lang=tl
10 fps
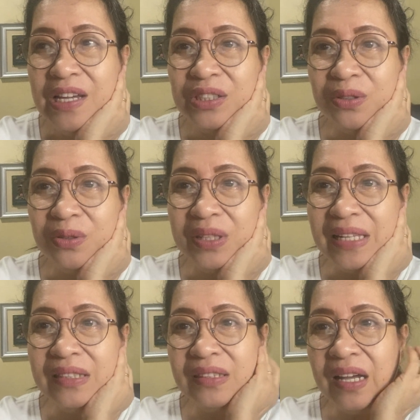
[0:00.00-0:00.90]
So,
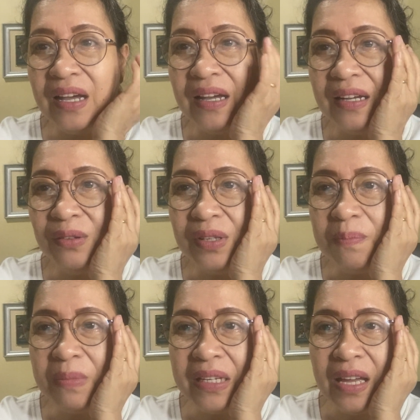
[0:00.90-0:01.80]
dahil sa
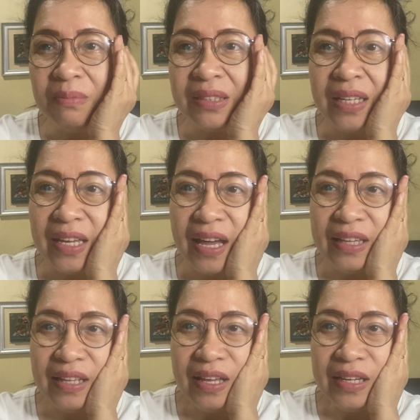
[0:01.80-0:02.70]
Olympic Games na yan,